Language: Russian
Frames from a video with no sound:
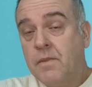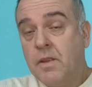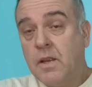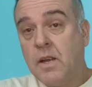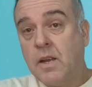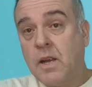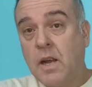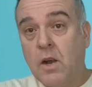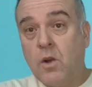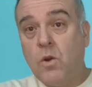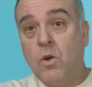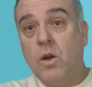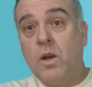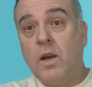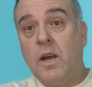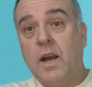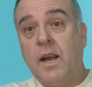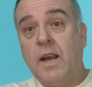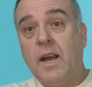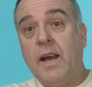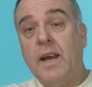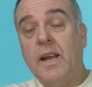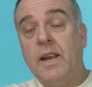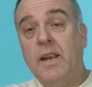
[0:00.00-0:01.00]
А
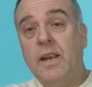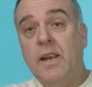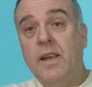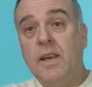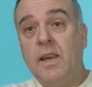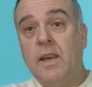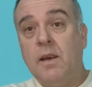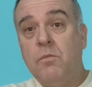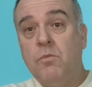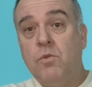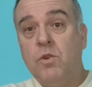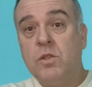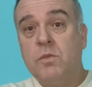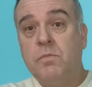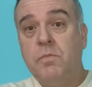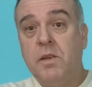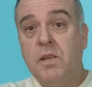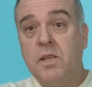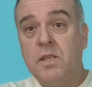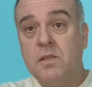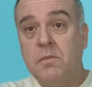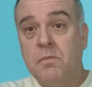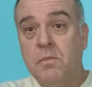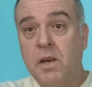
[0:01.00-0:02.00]
какая религия может
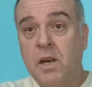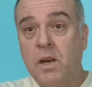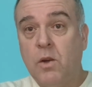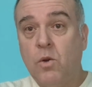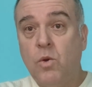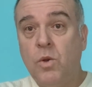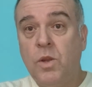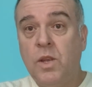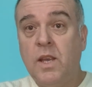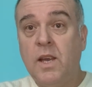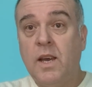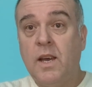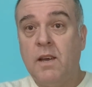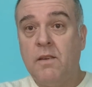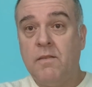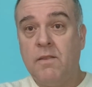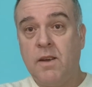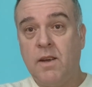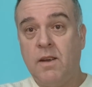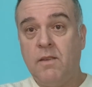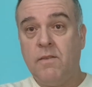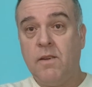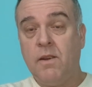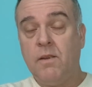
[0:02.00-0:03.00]
быть, если мы о Гундяева
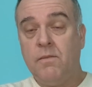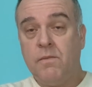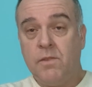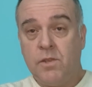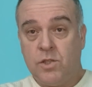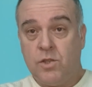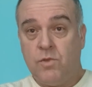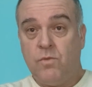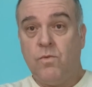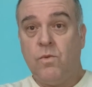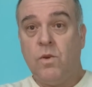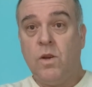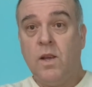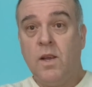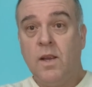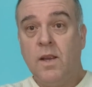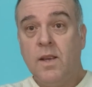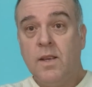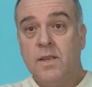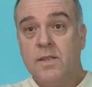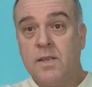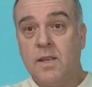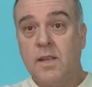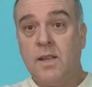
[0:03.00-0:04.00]
говорим? Вы чего?
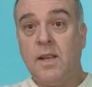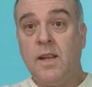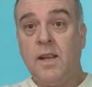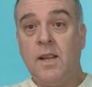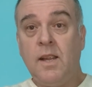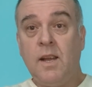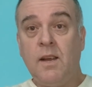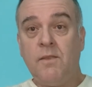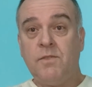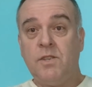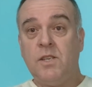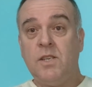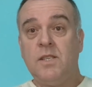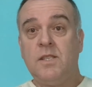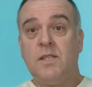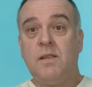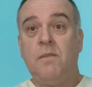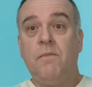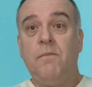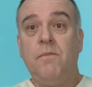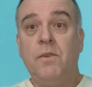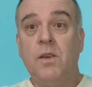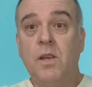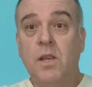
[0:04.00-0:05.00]
Сатана в
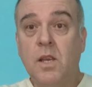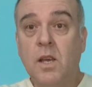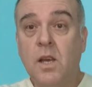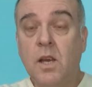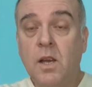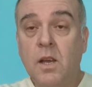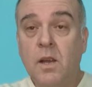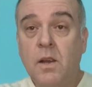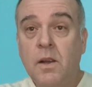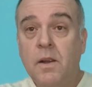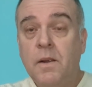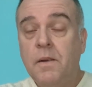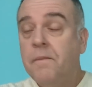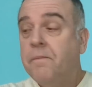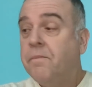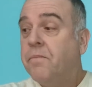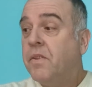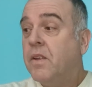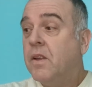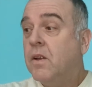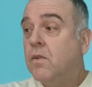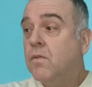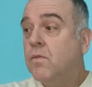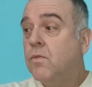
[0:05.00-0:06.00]
чистом виде.
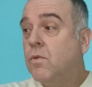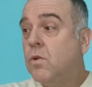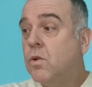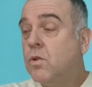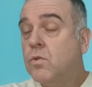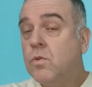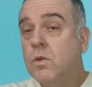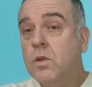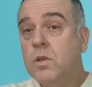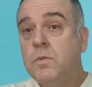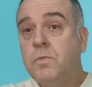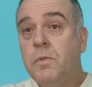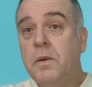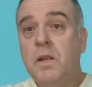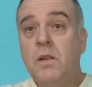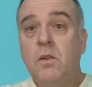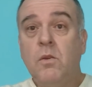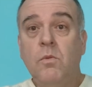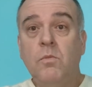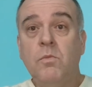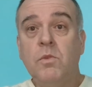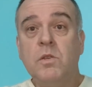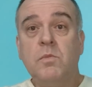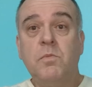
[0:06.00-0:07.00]
Вот, то есть
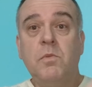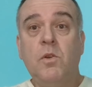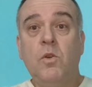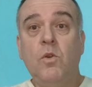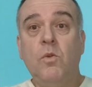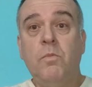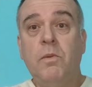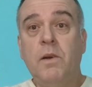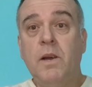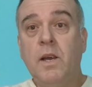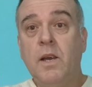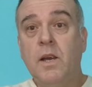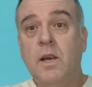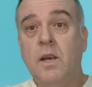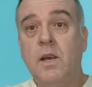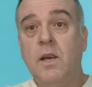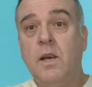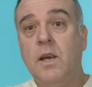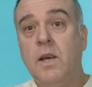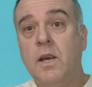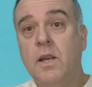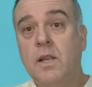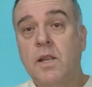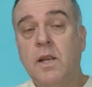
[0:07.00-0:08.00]
поэтому, может быть,
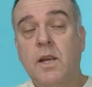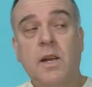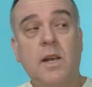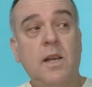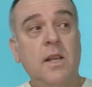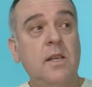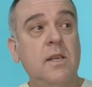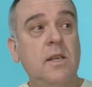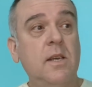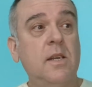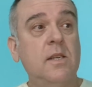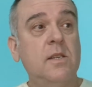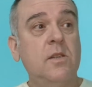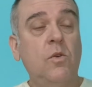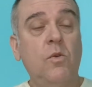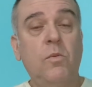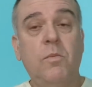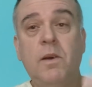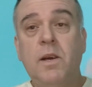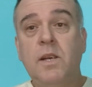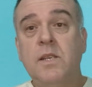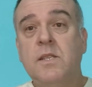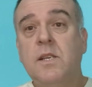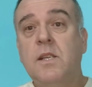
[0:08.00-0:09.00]
любая эта организация,
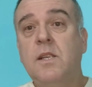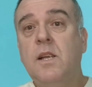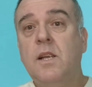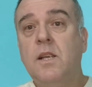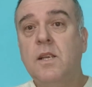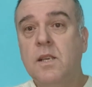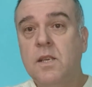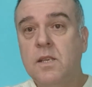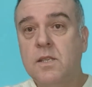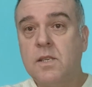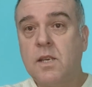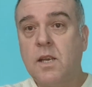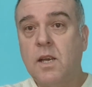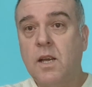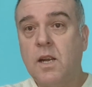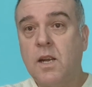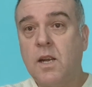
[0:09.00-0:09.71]
любая сатанистская